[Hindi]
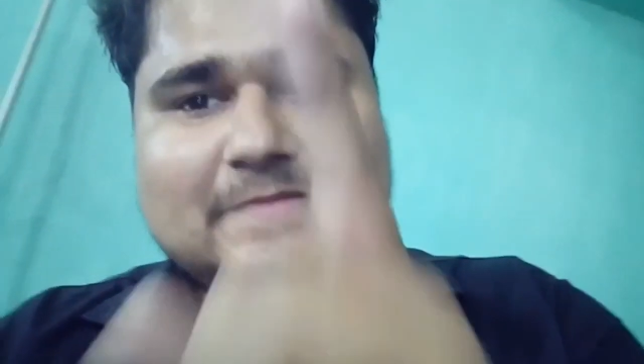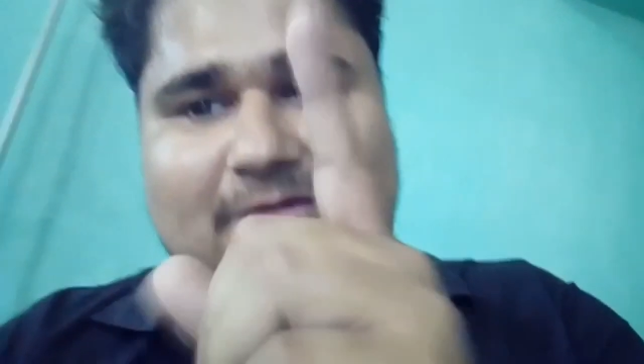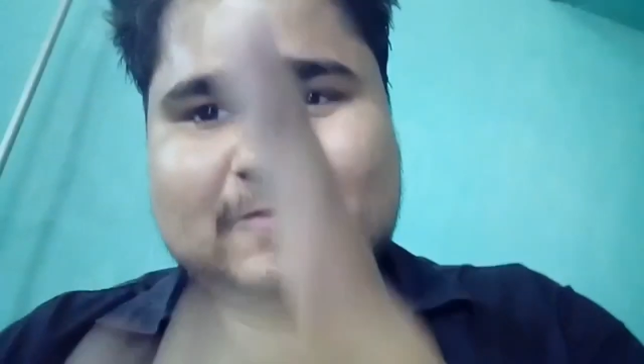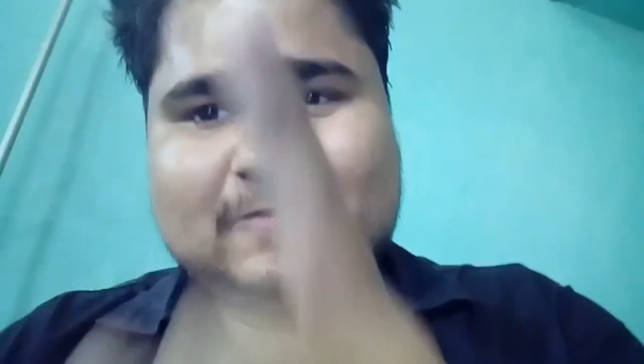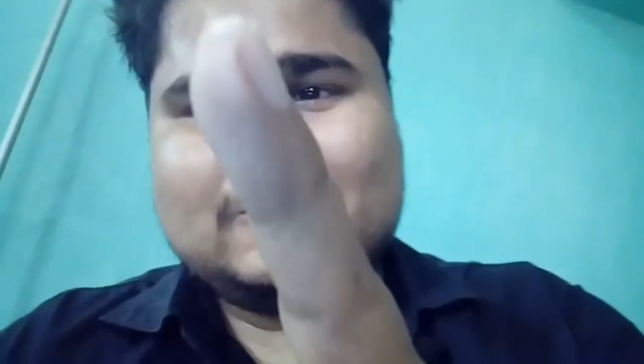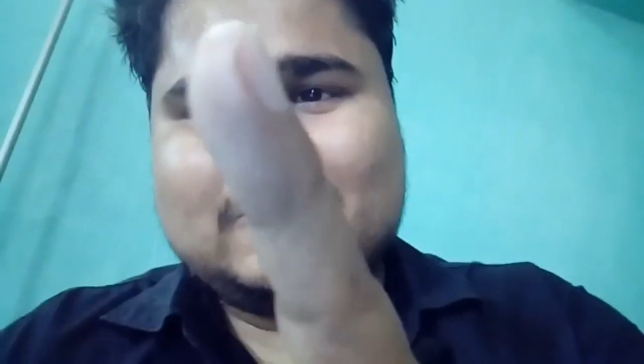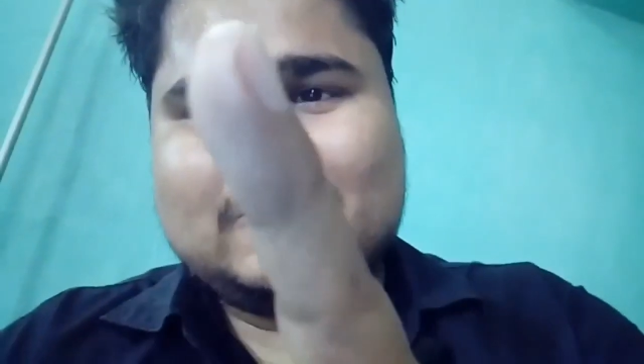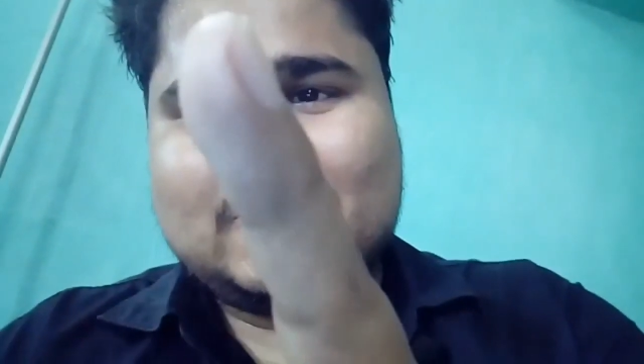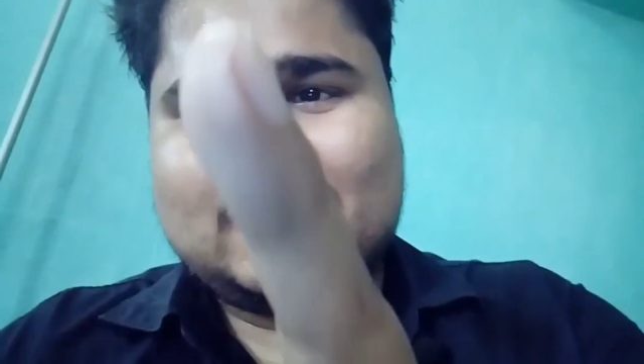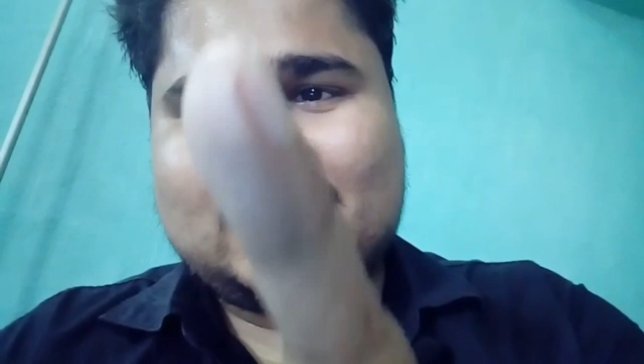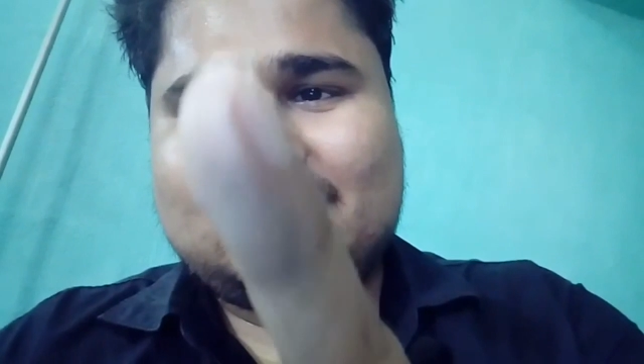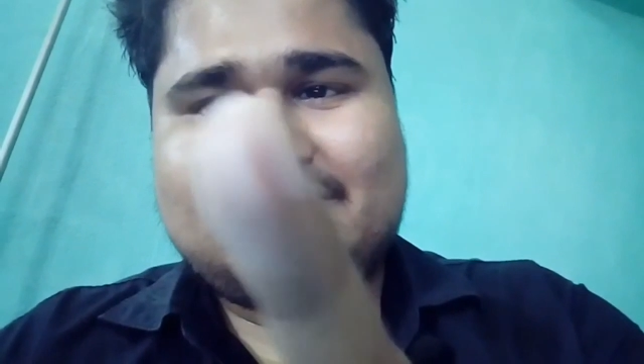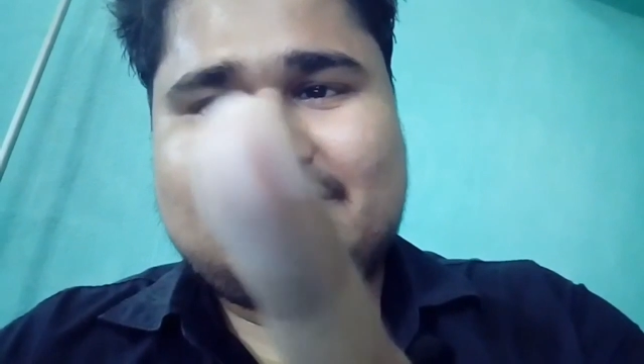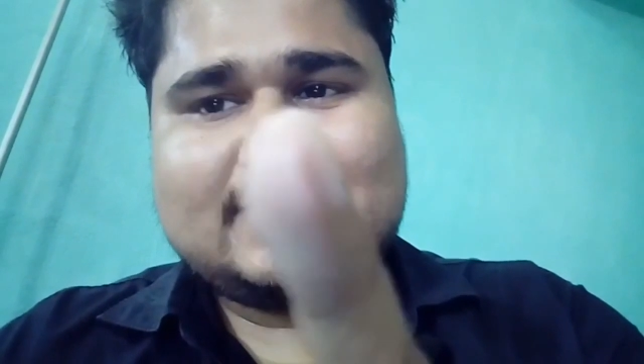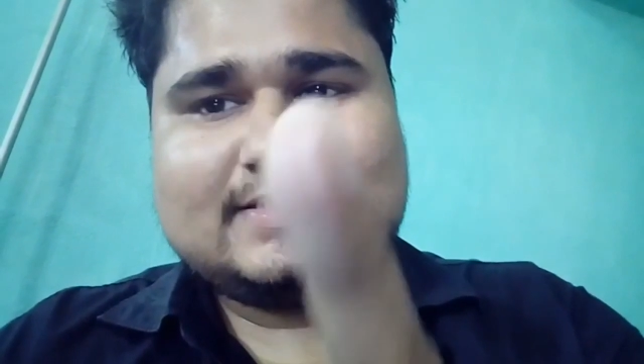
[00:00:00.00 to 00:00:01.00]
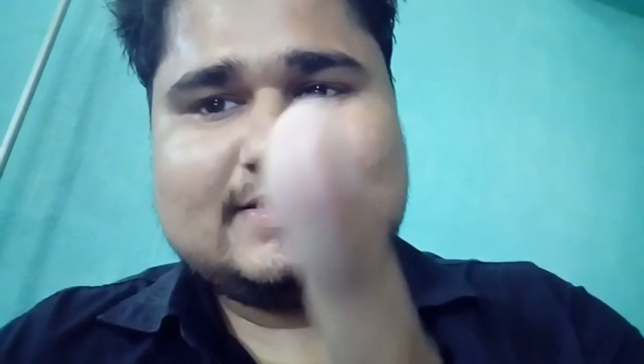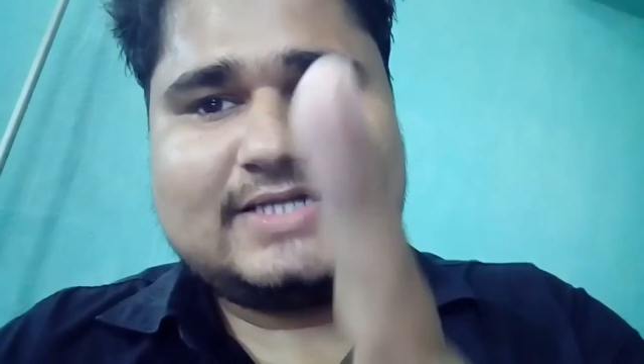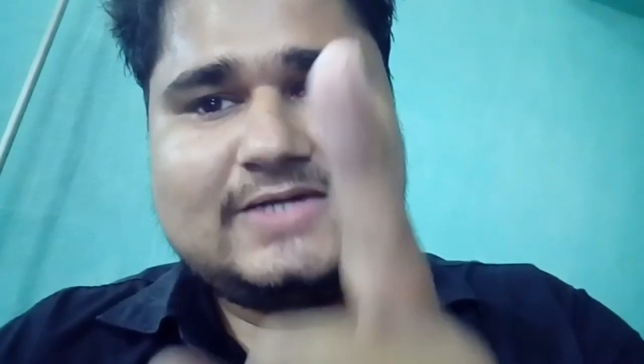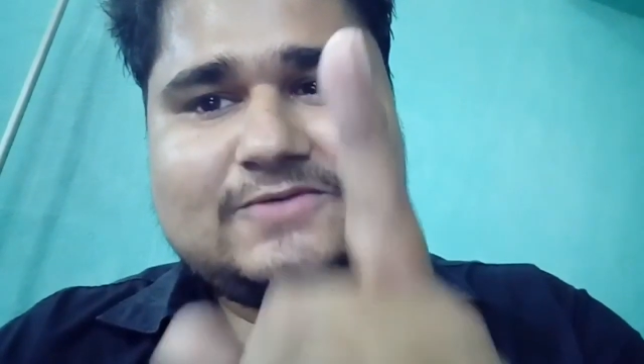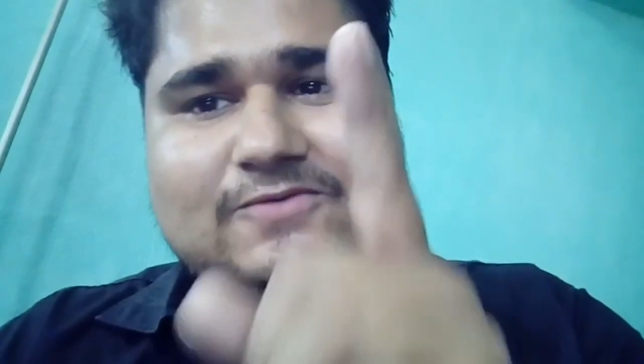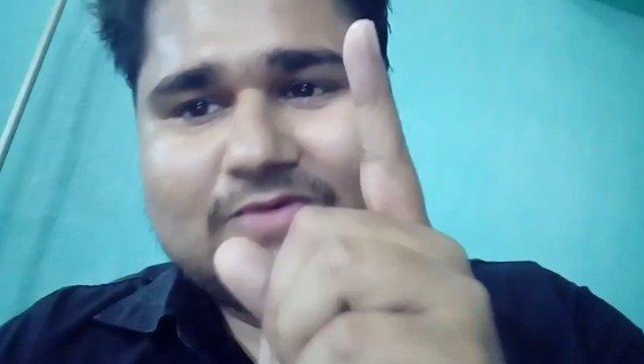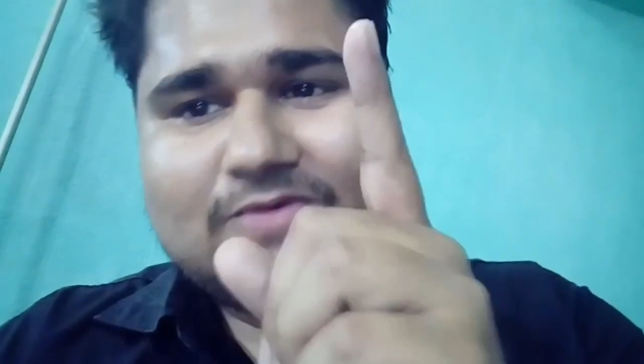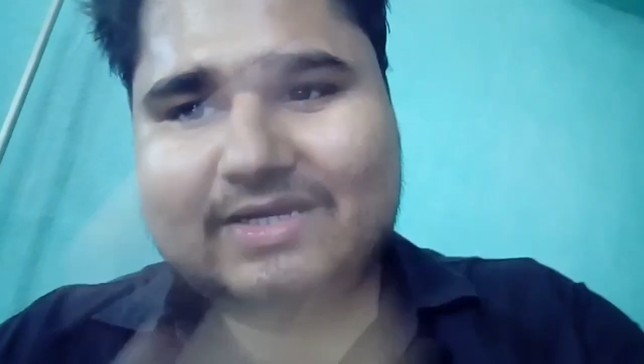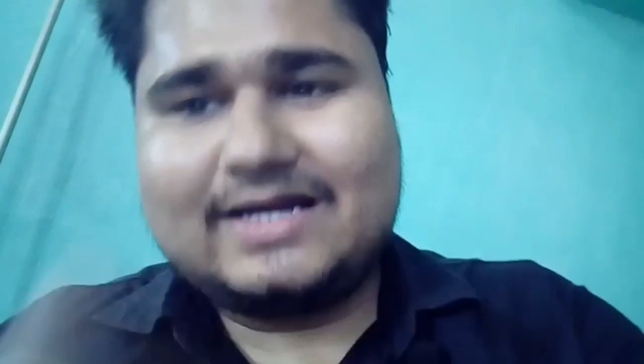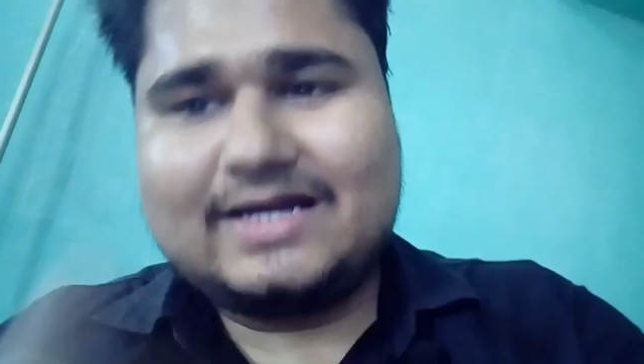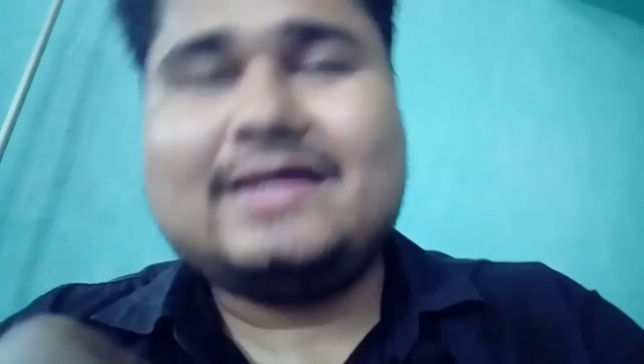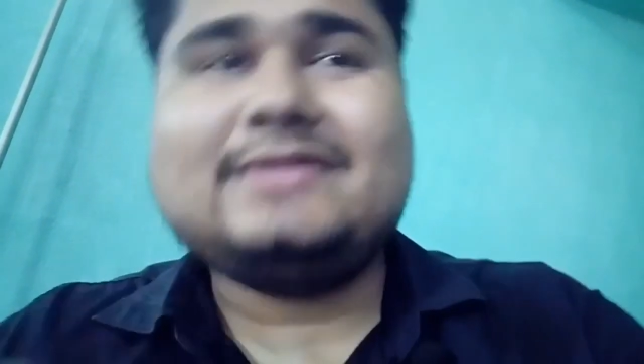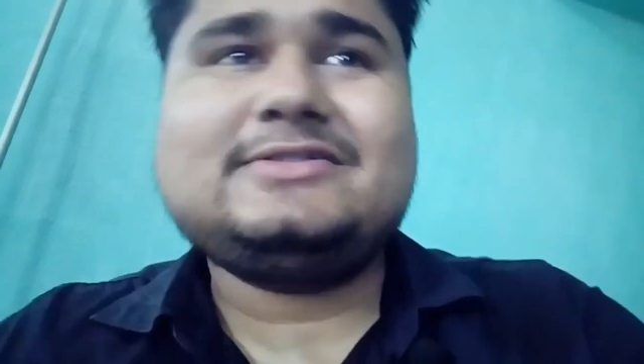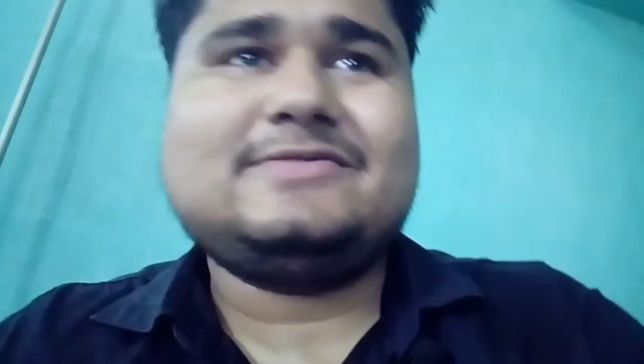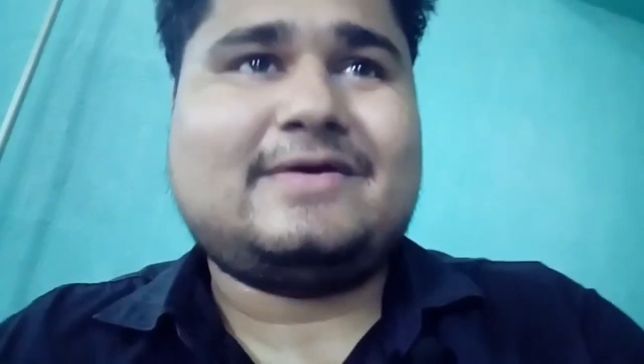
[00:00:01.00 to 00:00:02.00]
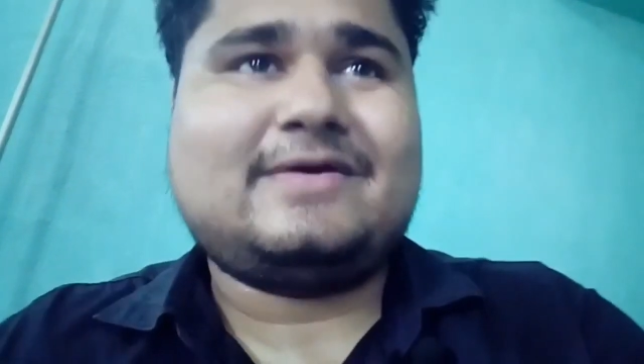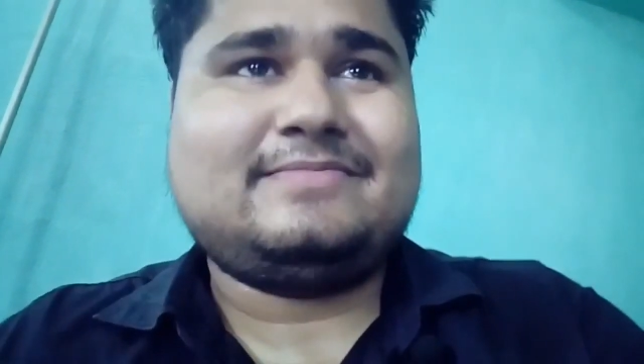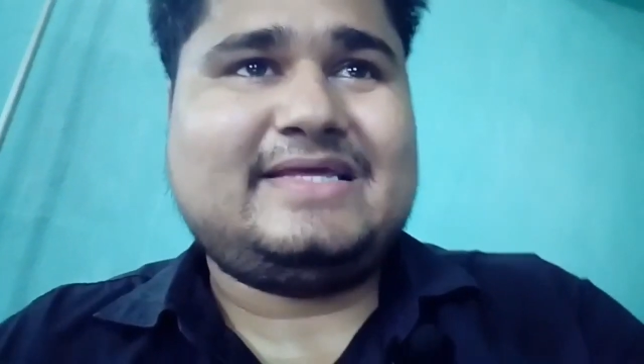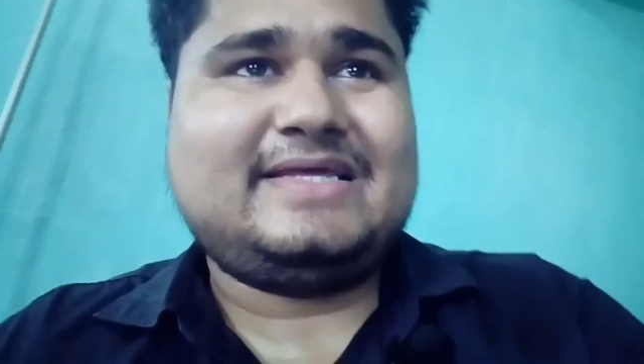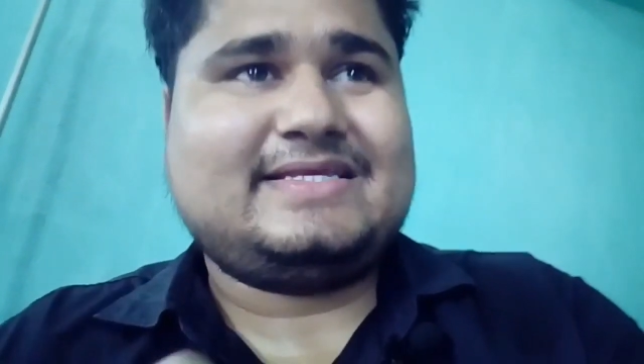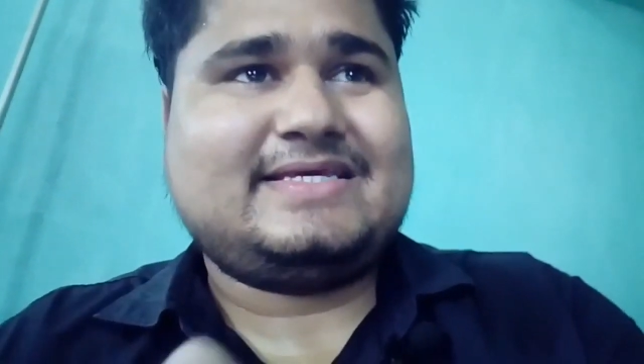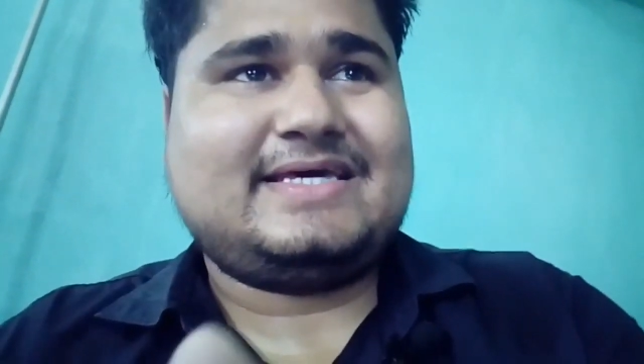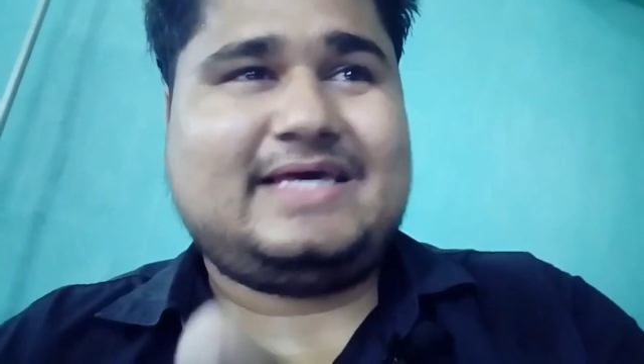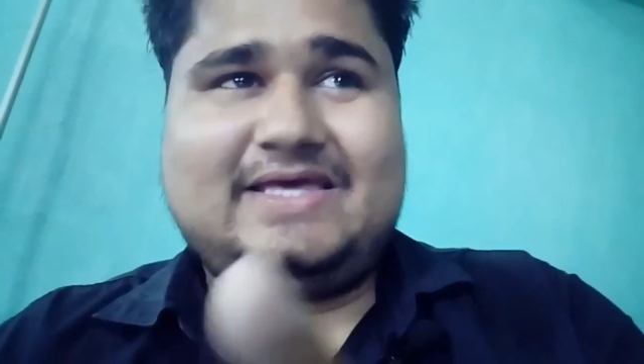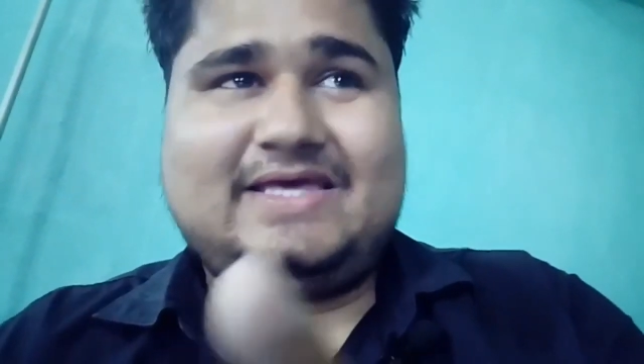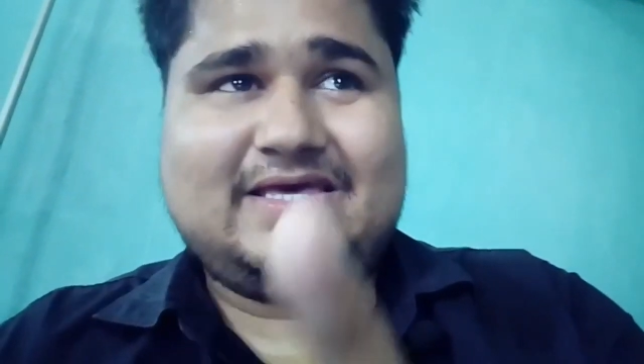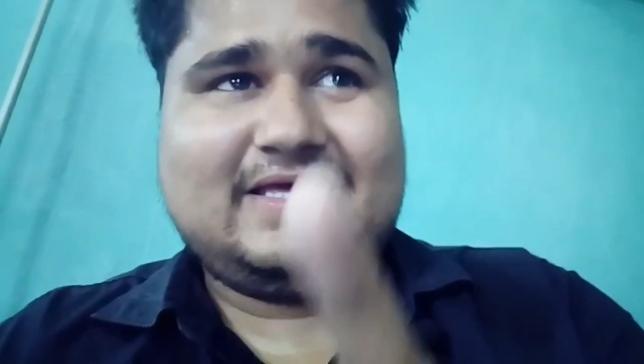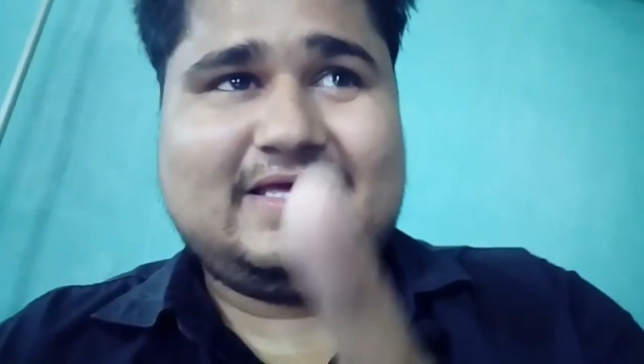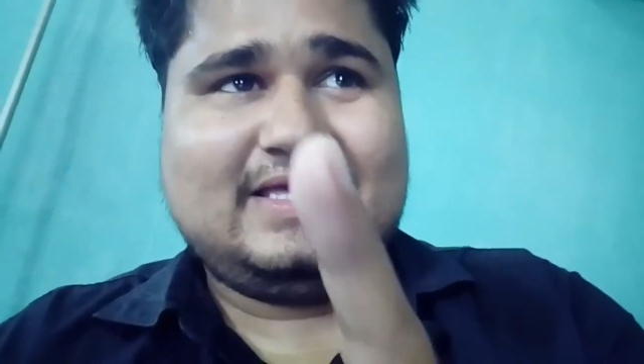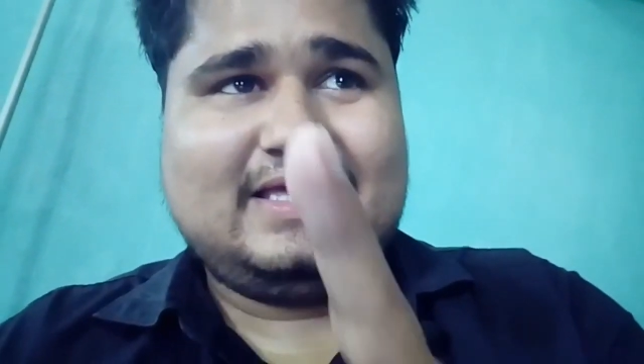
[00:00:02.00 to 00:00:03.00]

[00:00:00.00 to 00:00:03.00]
बिल्कुल और पाकिस्तान को करारा जवाब दिया जाएगा